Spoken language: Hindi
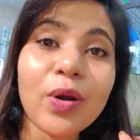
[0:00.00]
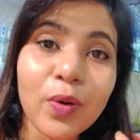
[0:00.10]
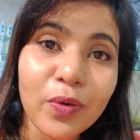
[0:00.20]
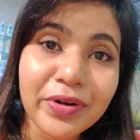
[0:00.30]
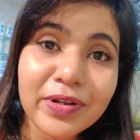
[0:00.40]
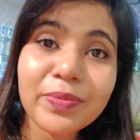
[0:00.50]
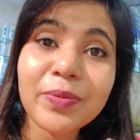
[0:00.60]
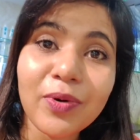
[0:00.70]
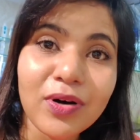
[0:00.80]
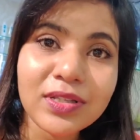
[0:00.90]
और ओनर
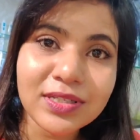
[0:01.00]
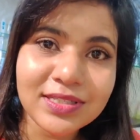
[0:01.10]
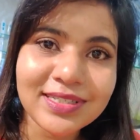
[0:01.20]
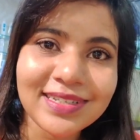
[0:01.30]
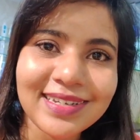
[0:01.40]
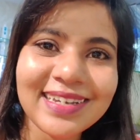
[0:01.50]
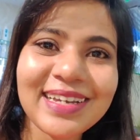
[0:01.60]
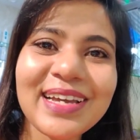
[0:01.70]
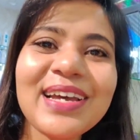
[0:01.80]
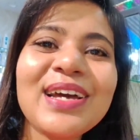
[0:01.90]
भी बहुत अच्छे हैं